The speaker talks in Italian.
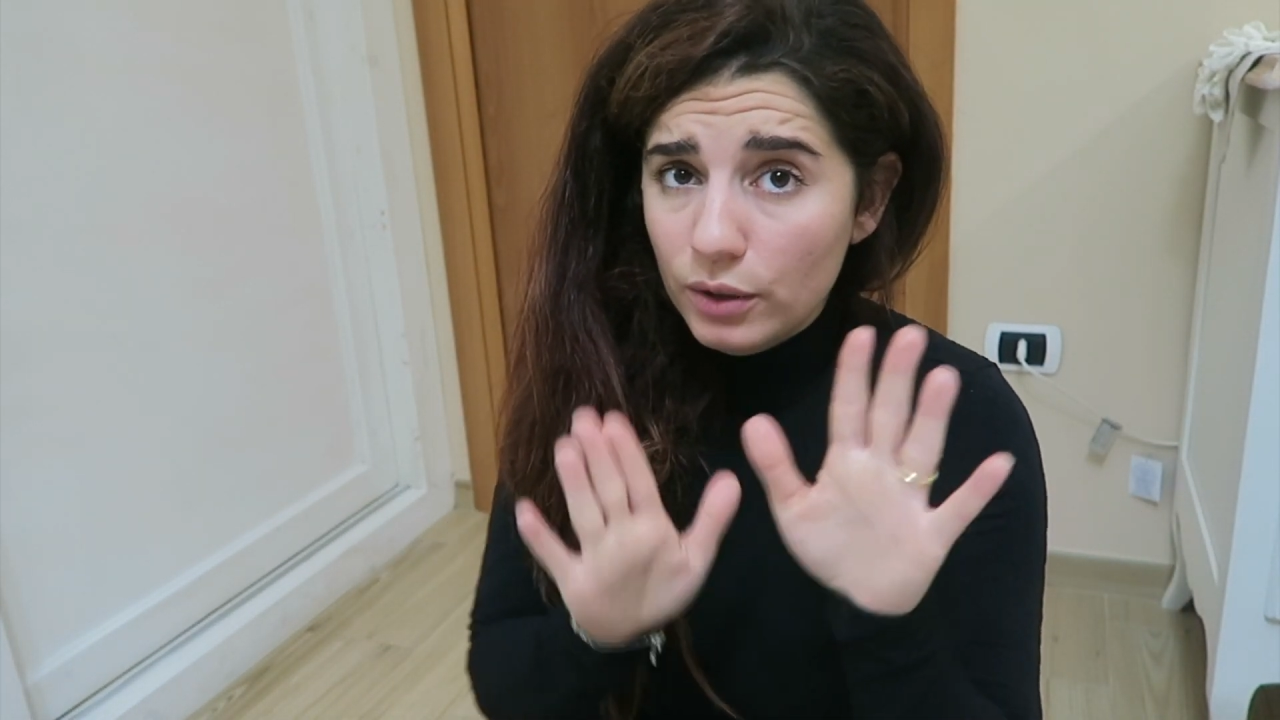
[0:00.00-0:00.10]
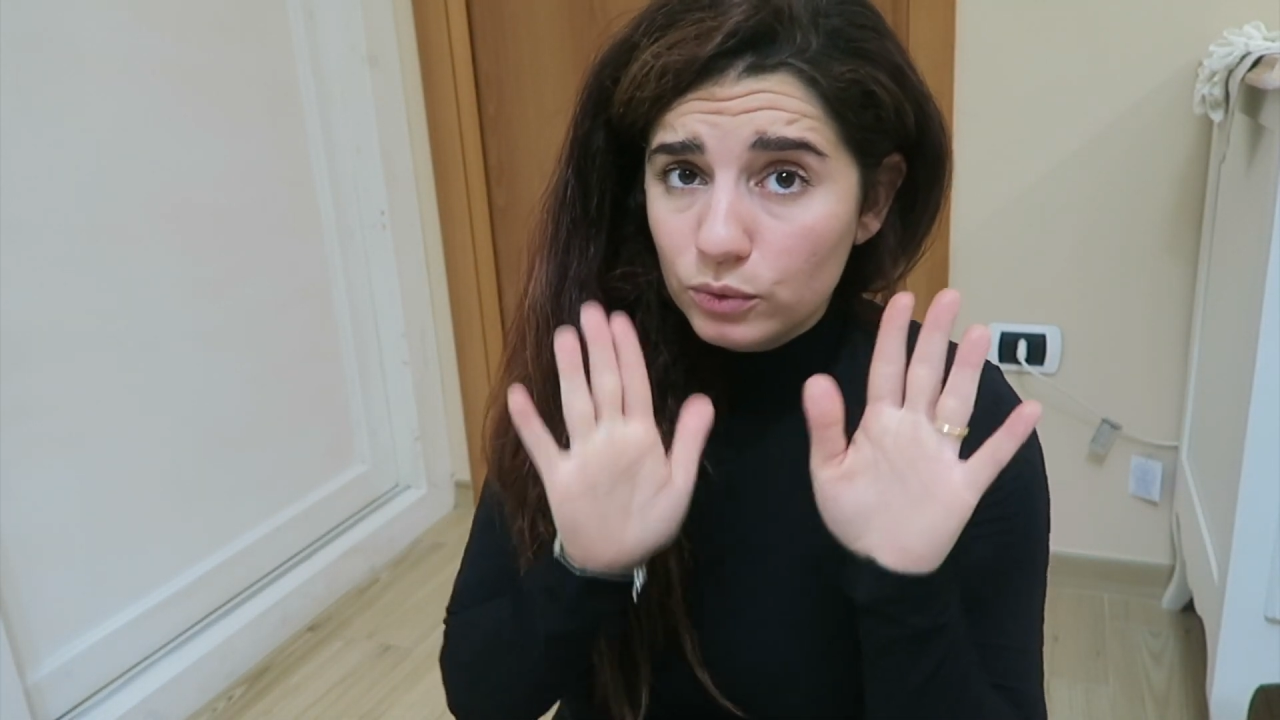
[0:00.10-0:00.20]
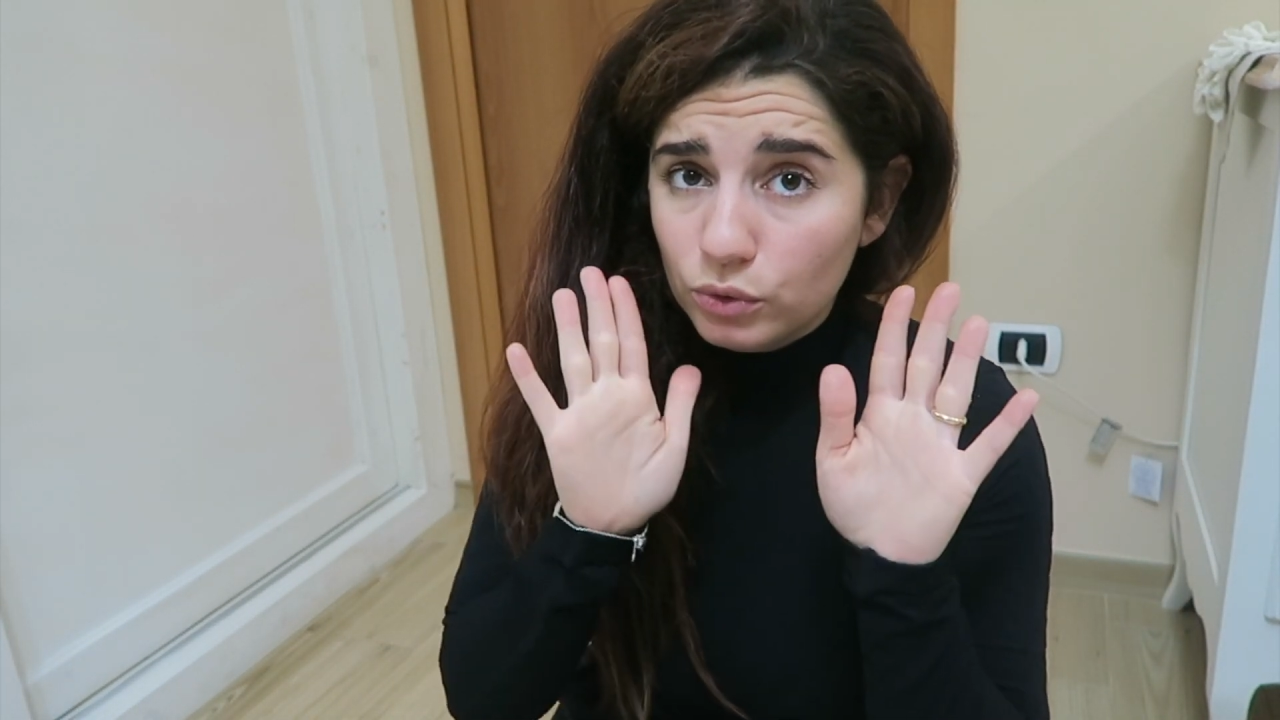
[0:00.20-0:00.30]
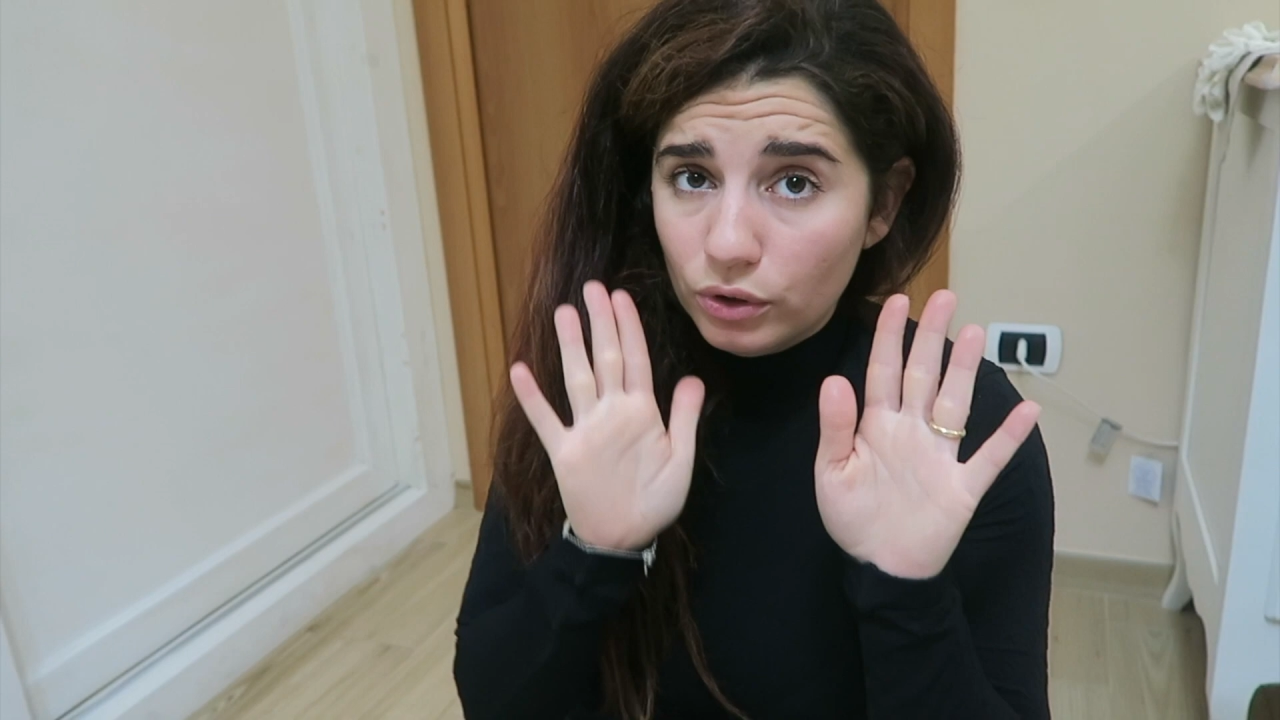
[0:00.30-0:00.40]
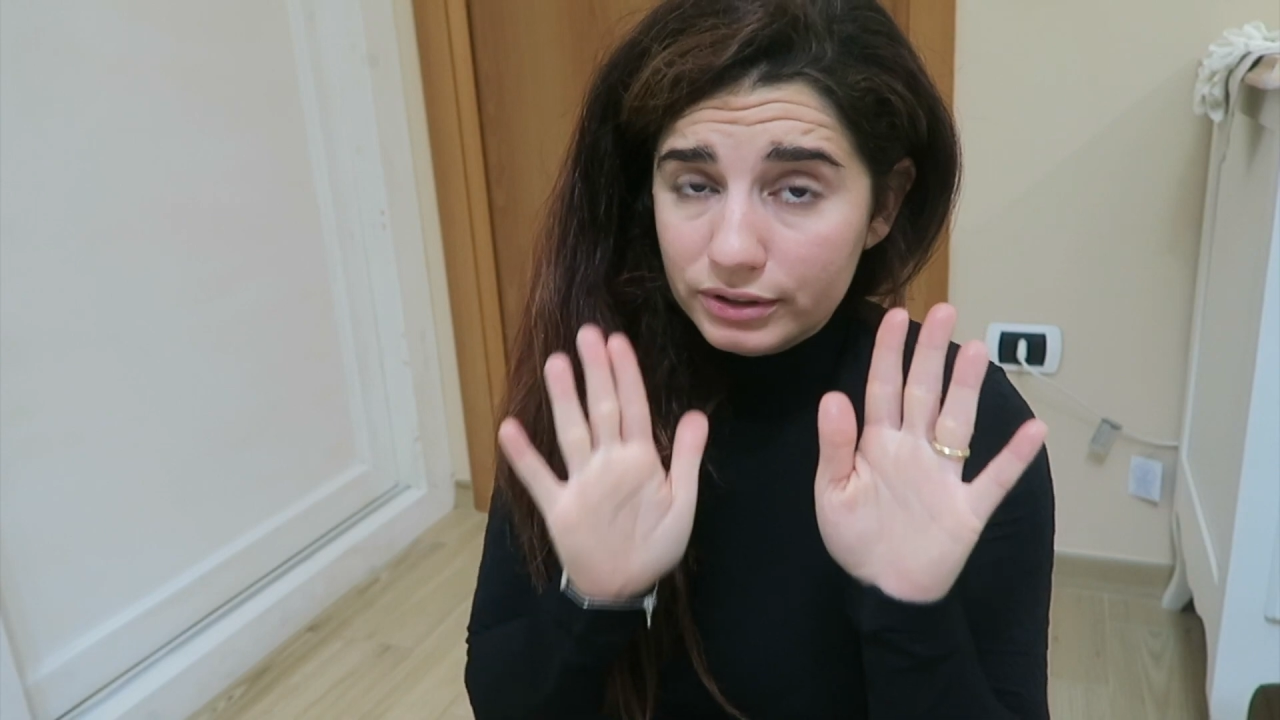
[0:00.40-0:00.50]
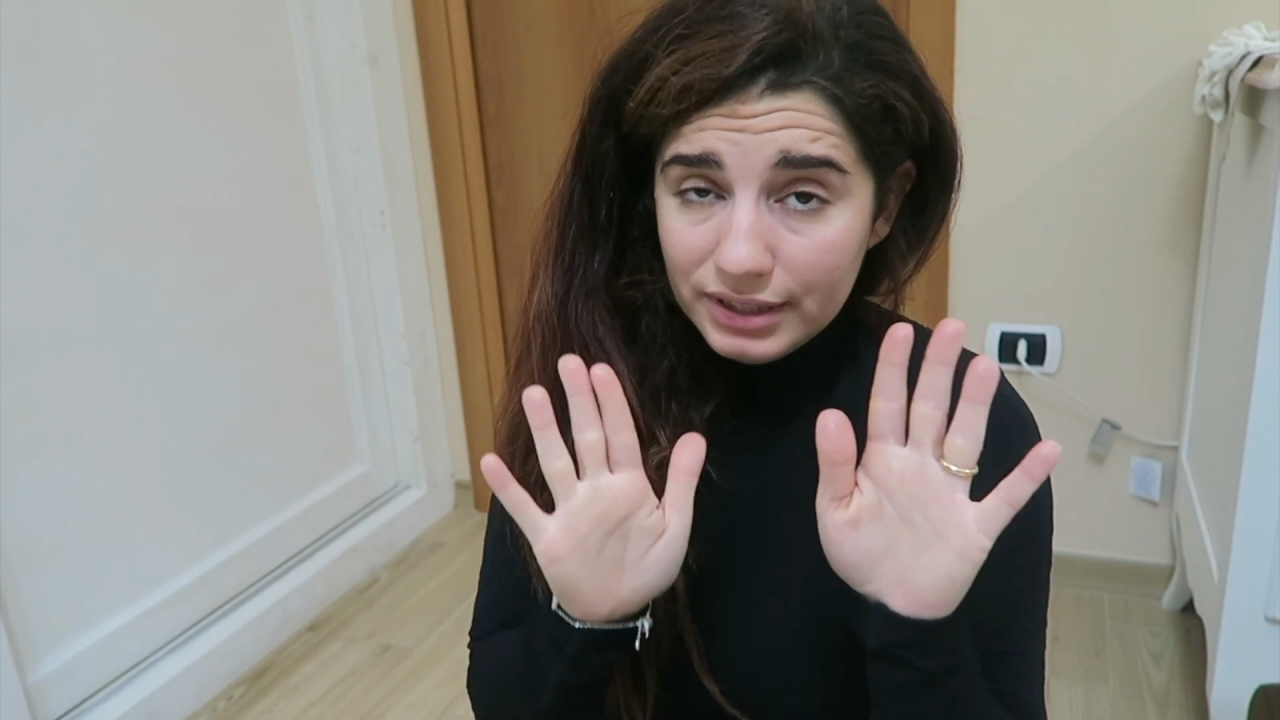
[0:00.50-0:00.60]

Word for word: è uno